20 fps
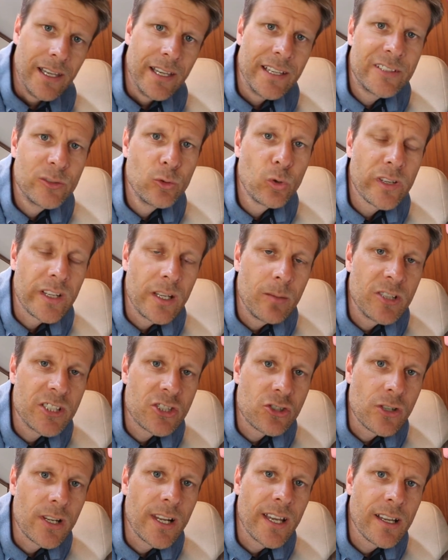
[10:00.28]
Ich suche nämlich
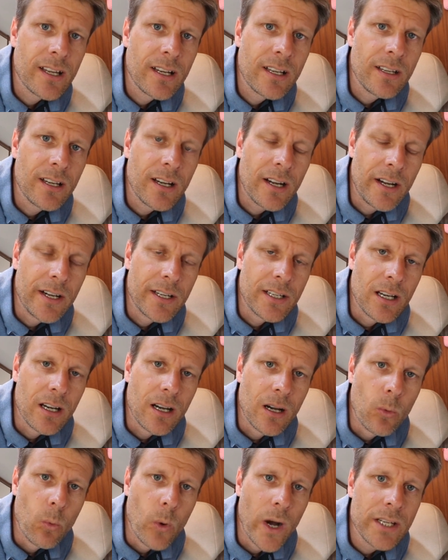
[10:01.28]
schon länger nach
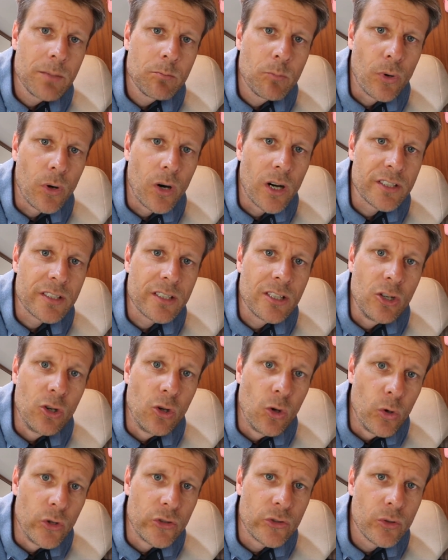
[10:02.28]
einer
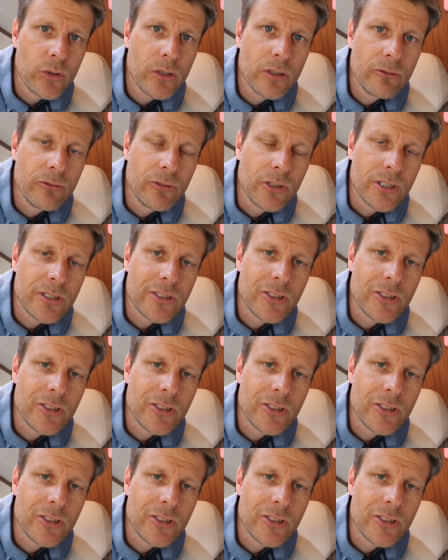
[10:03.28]
Whiteboard-Lösung für